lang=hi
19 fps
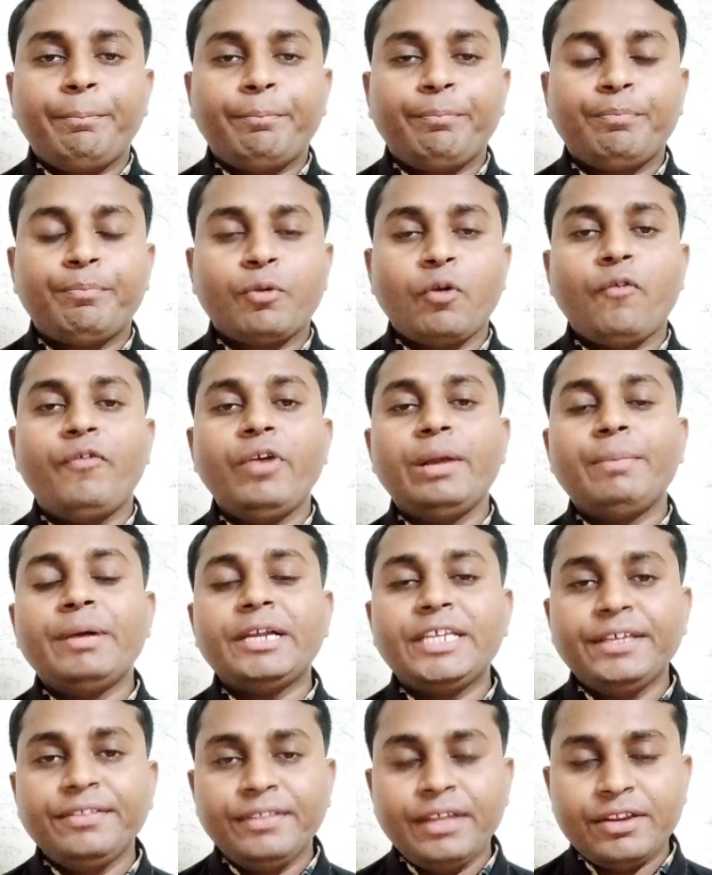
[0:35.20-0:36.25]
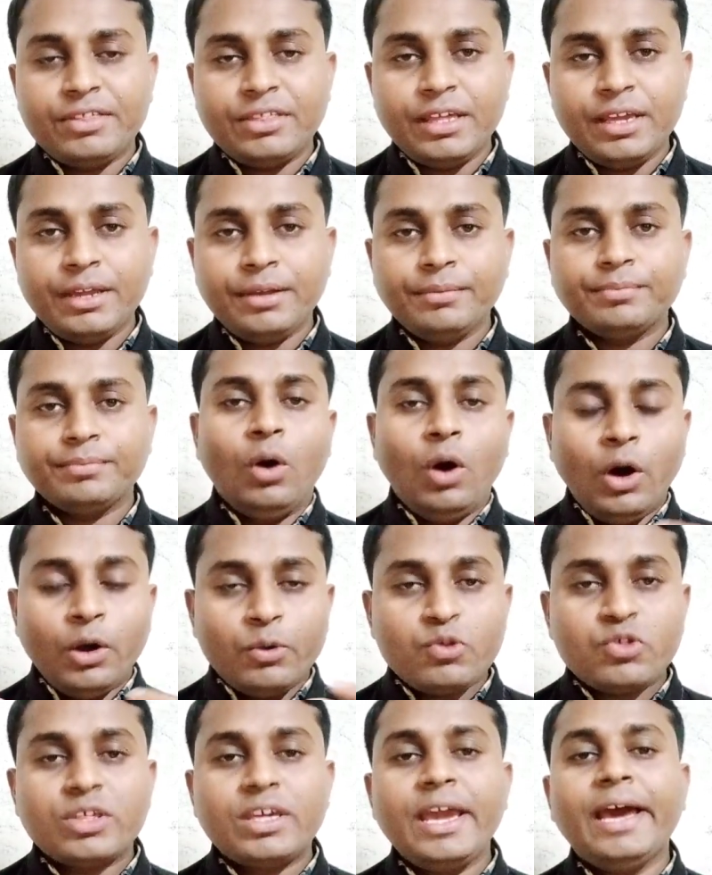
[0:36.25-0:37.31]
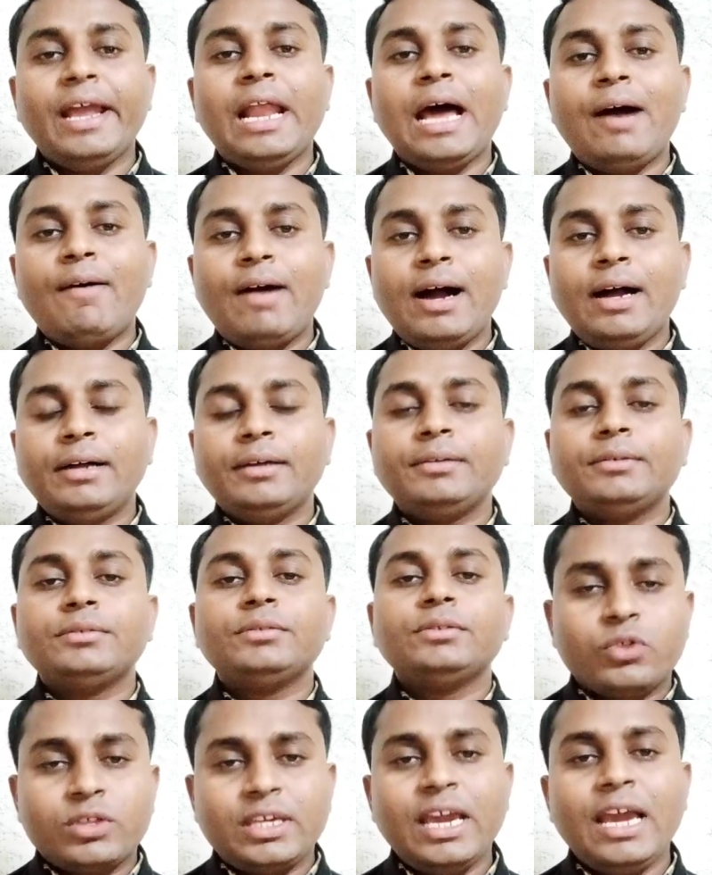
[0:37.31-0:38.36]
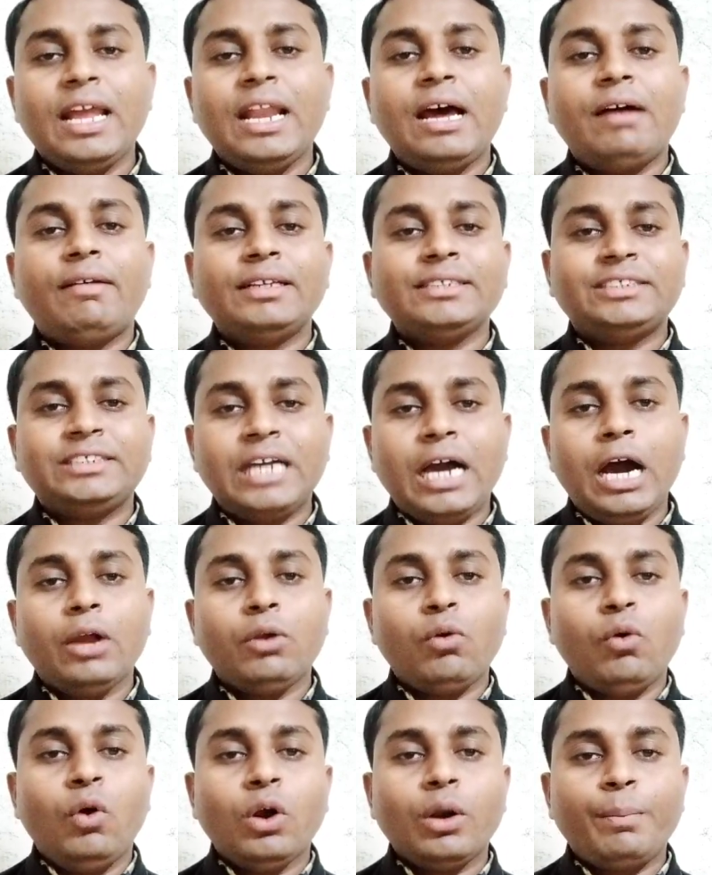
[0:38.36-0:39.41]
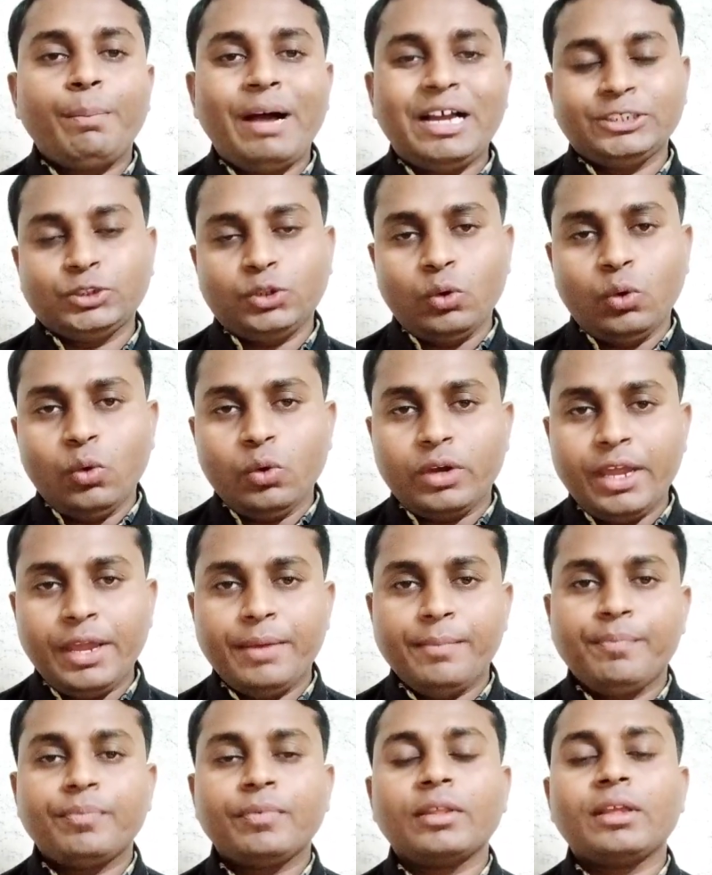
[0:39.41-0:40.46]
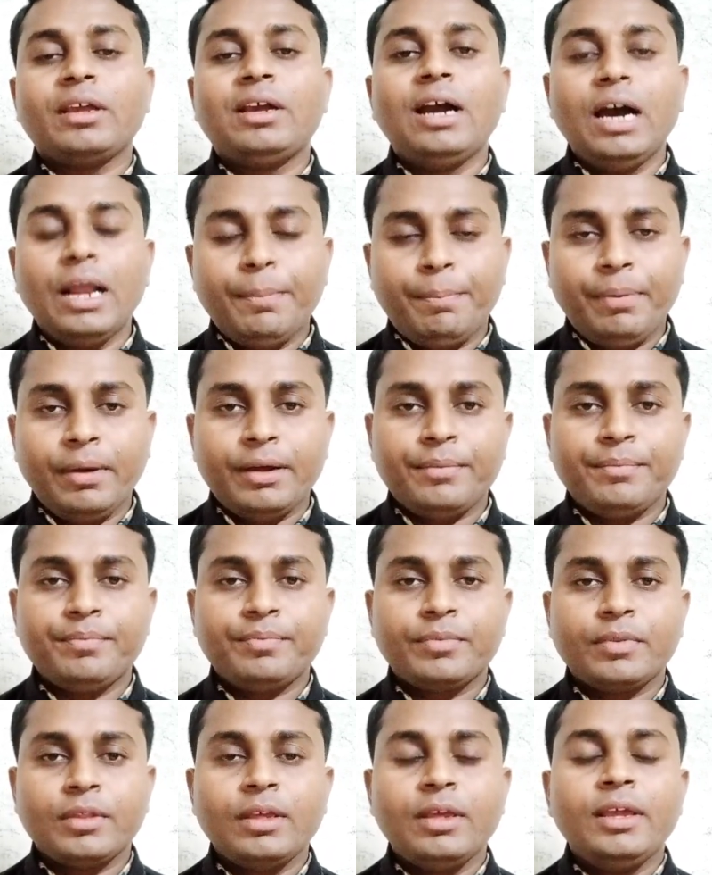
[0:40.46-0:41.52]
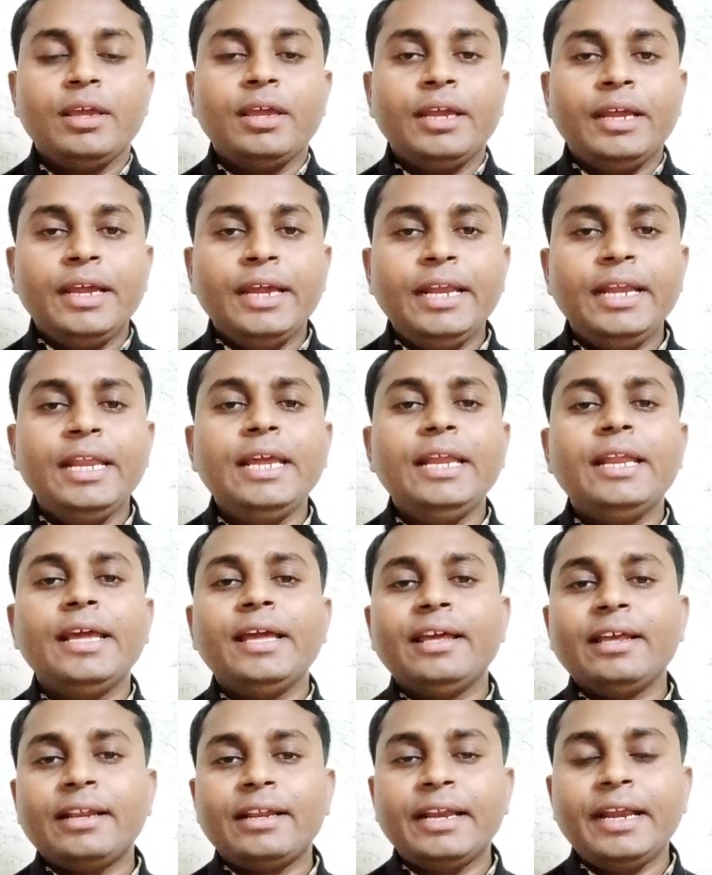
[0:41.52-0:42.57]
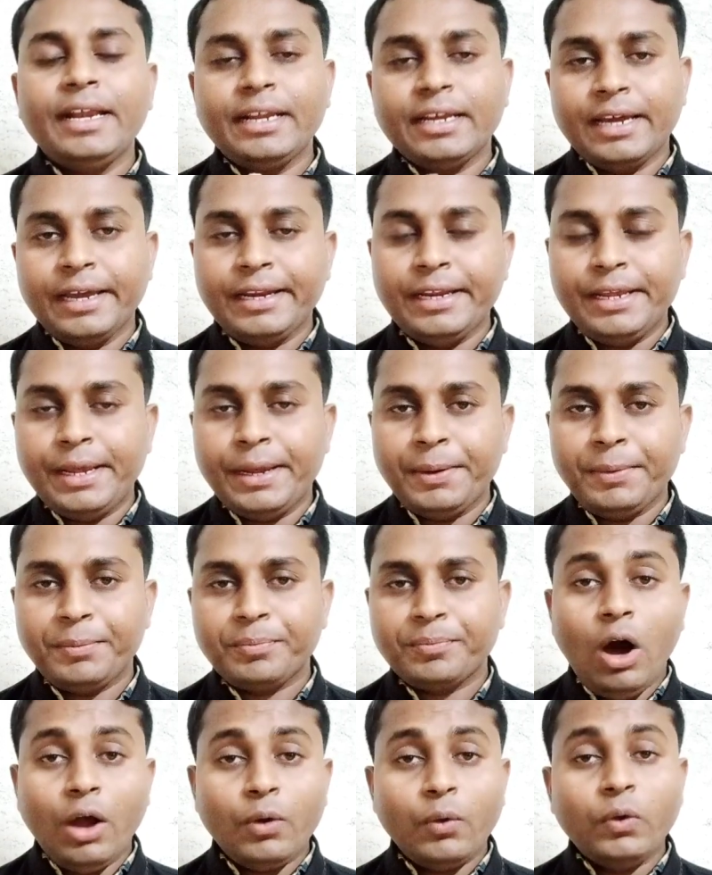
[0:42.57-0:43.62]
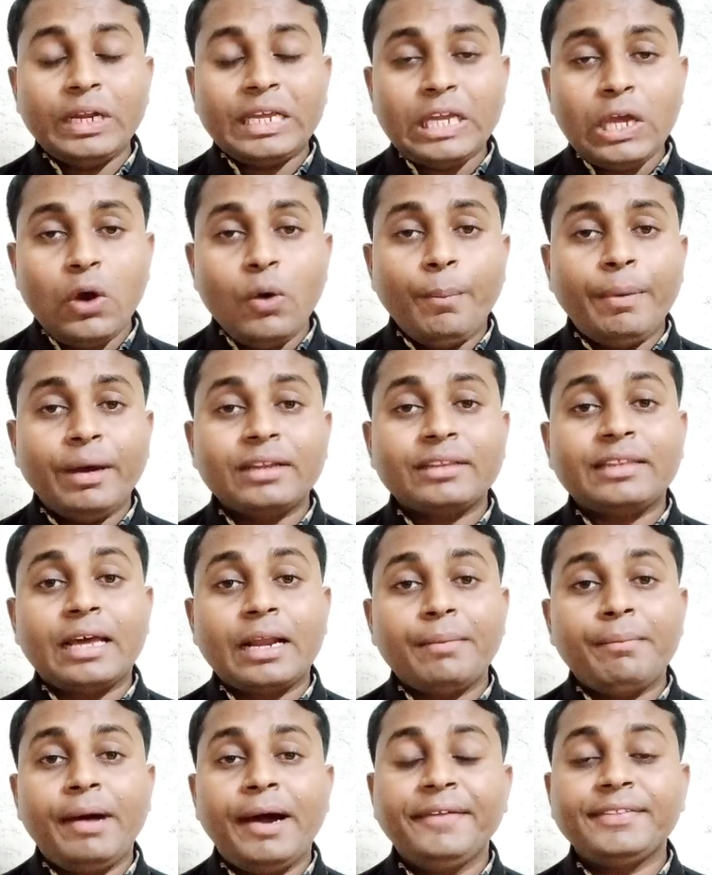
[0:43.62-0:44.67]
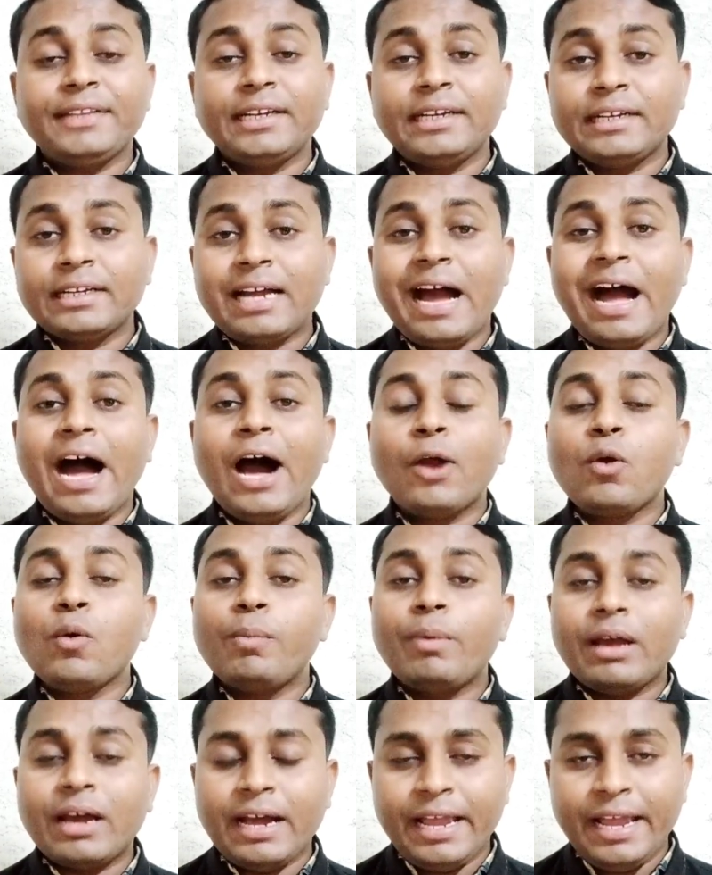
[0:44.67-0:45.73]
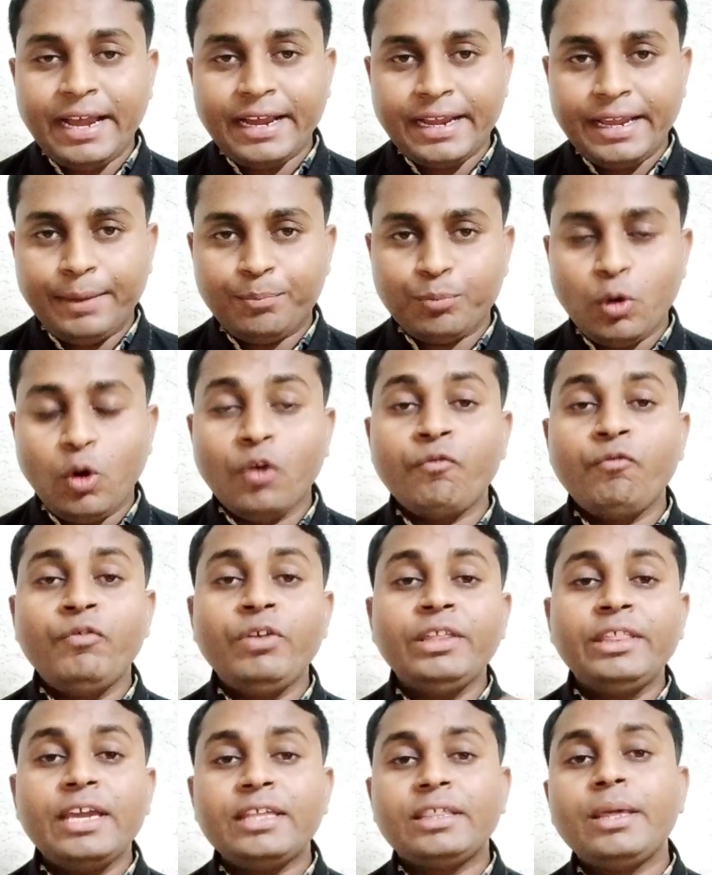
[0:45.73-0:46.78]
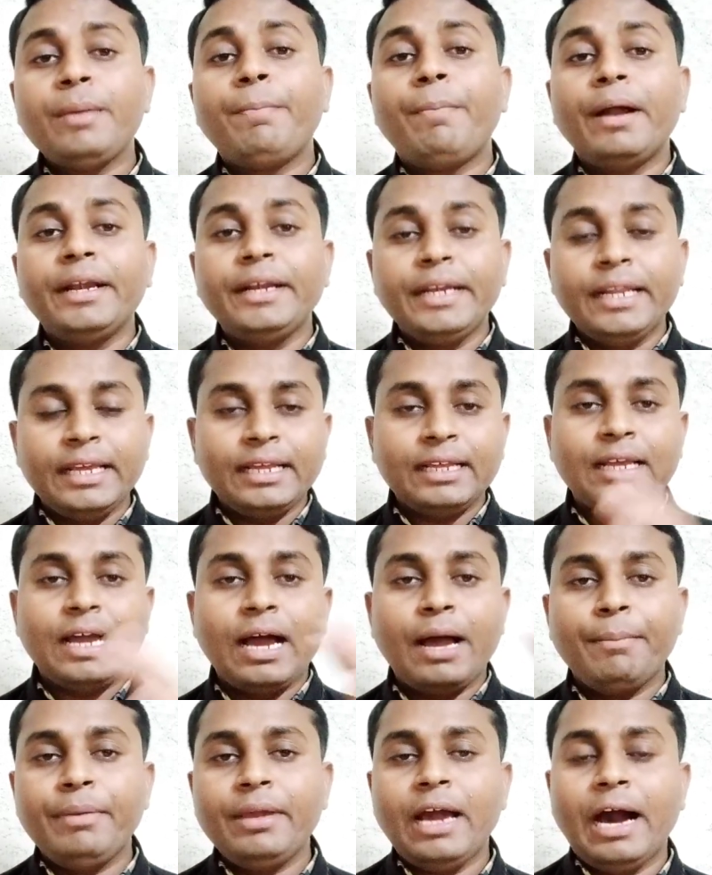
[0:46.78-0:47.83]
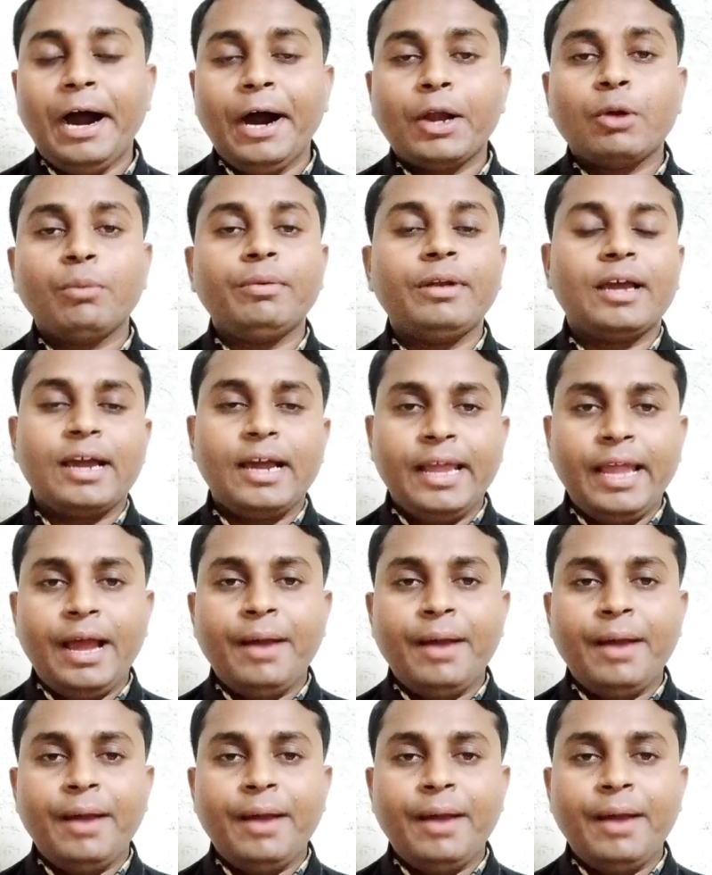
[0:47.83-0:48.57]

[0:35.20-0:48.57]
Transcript: प्रोफेट बजेंद्र सिंह और उसके अलावा उसके अलावा चार और पास्टरों के घर पर ईडी e ने रेड करी है उनके ऊपर धर्मांतरण का आरोप लगाया गया और विदेशी फंडिंग का भी आरोप लगाया